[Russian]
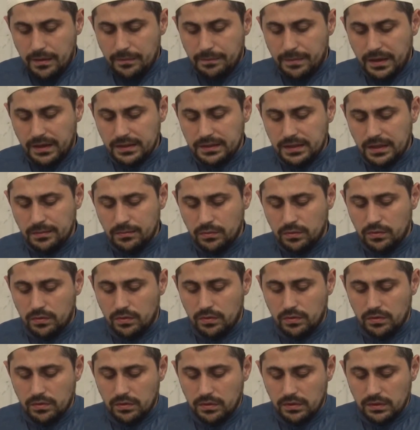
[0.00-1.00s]

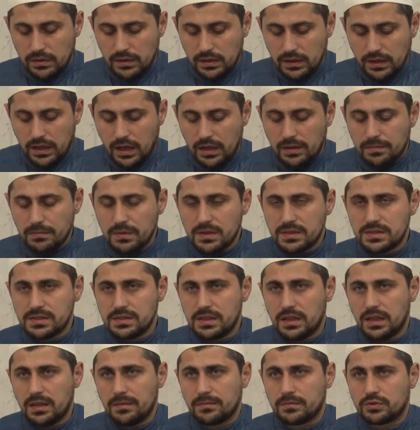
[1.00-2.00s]
Поэтому, как мы
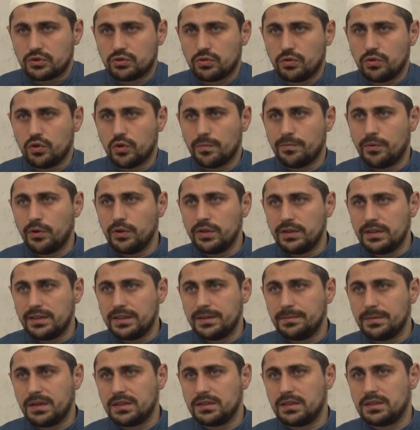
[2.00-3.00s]
знаем, что любой
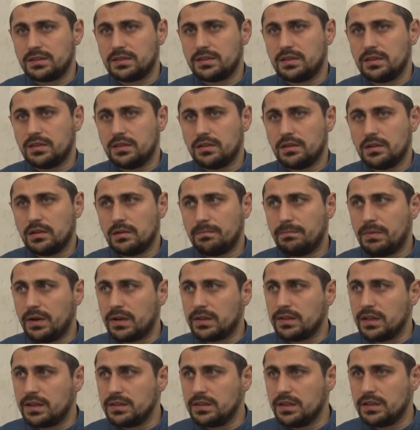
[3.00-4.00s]
ибадат,
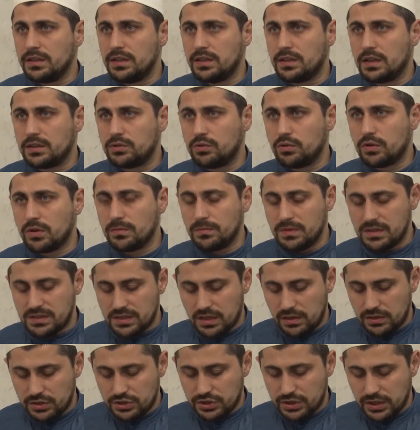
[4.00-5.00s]
поклонение, которое мы
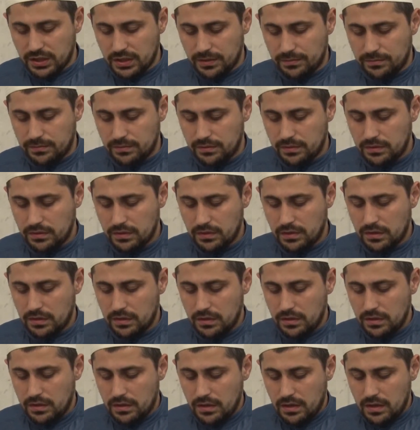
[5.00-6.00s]
совершаем,
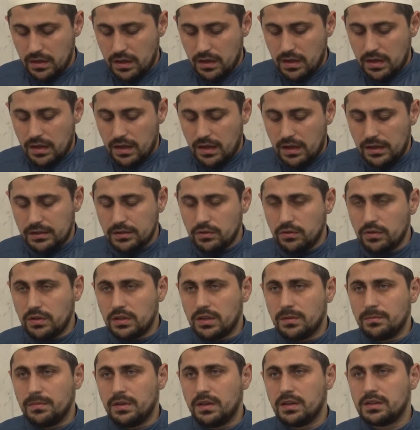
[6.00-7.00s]
оно
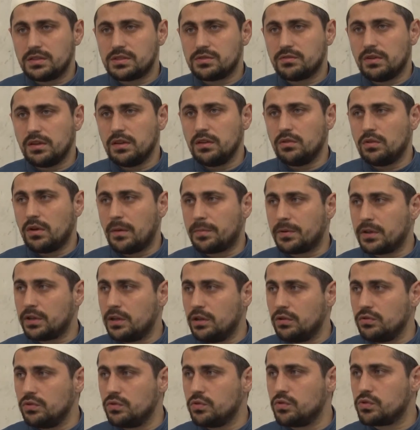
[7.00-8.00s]
имеет свои
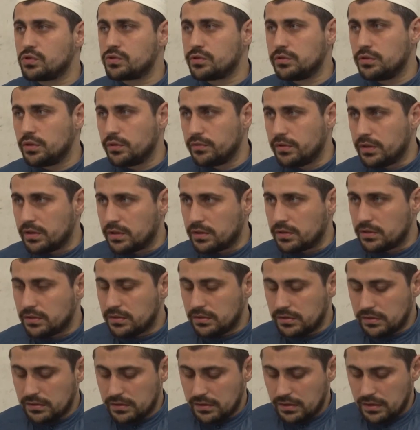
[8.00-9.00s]
определенные условия,
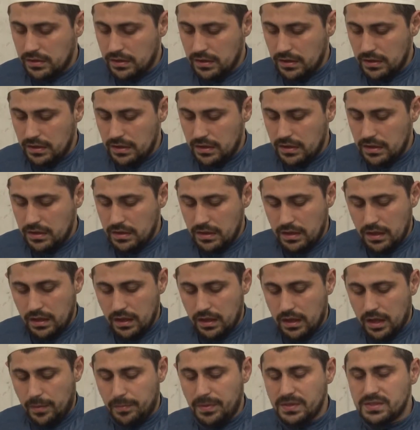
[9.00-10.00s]

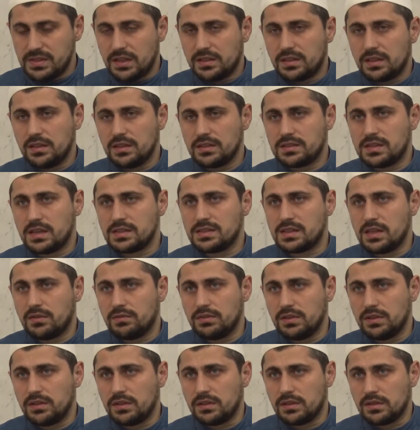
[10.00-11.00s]
обязательные
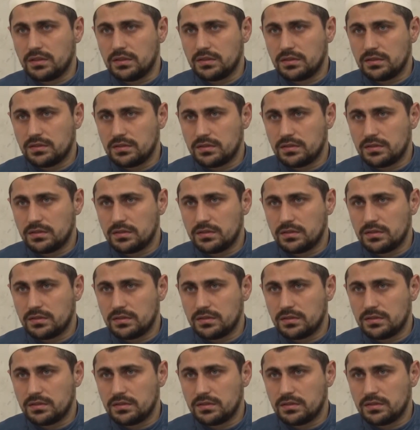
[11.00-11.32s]
составные –